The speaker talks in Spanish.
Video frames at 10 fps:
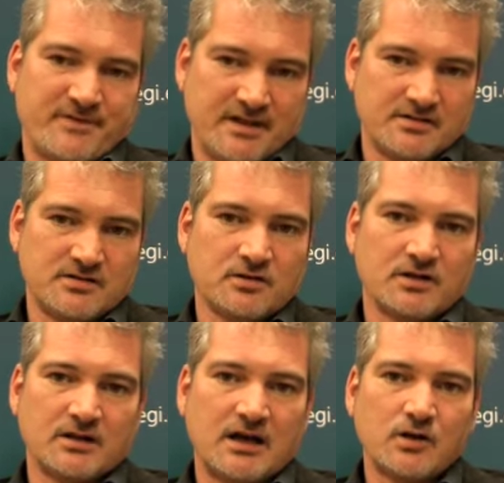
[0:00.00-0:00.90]
es lo
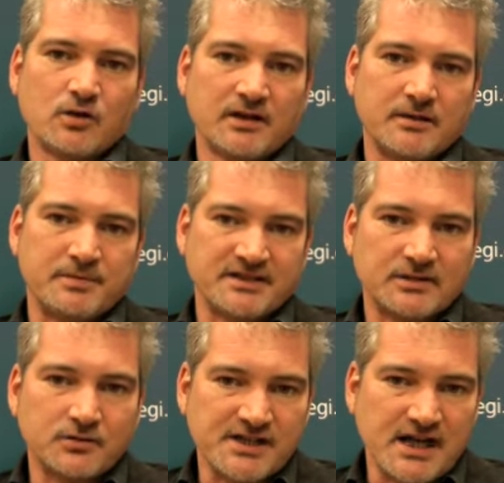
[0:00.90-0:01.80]
a lo que
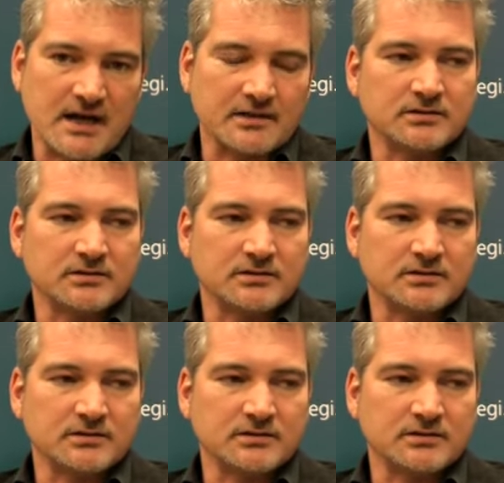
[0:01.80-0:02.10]
pretendo llegar.